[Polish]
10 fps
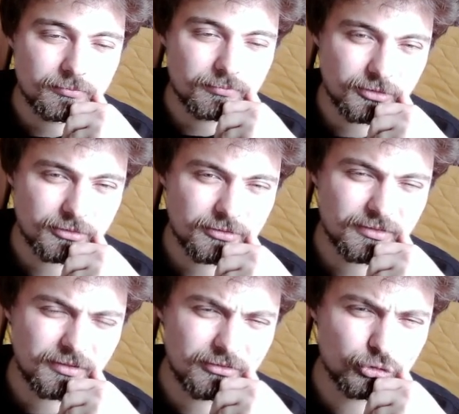bo
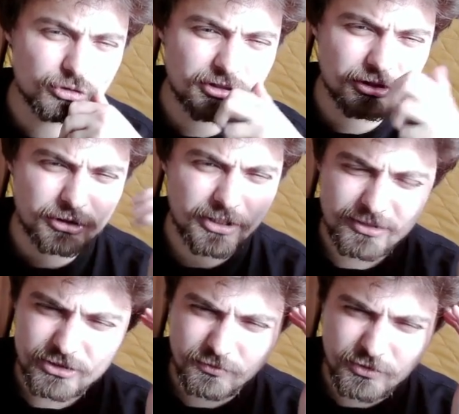już gdzieś
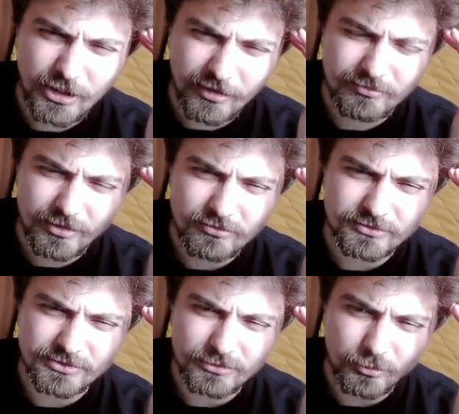kiedyś widziałem taką
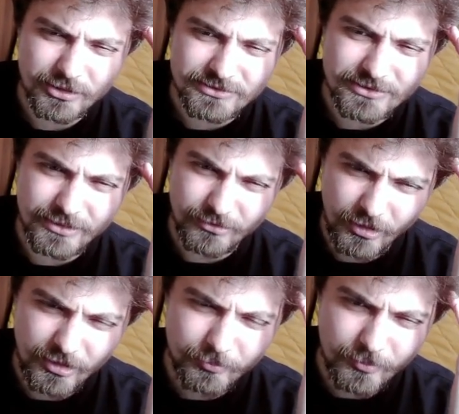sytuację, no
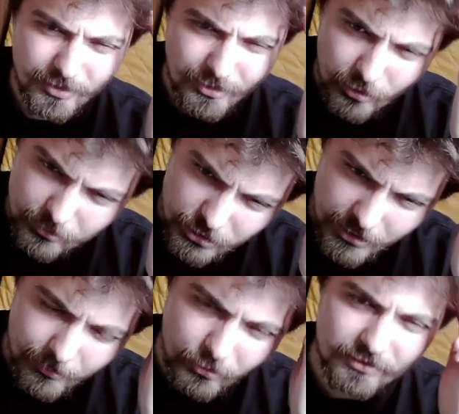i nie pomyliłem się,
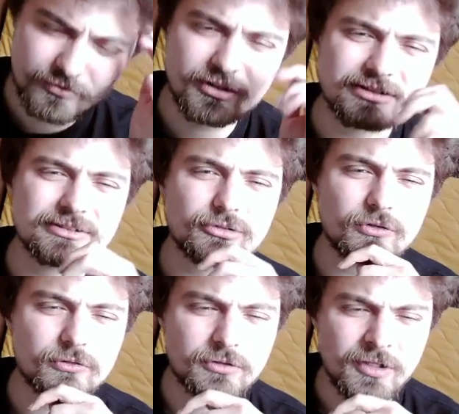jak byłem twierdzy
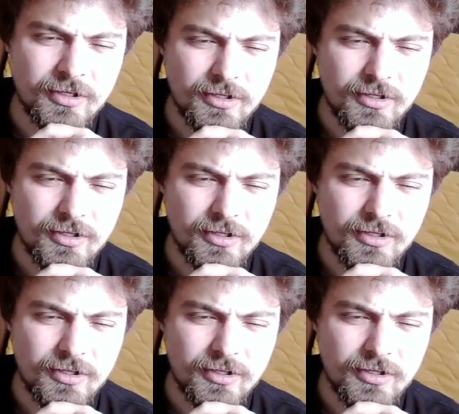Toruń,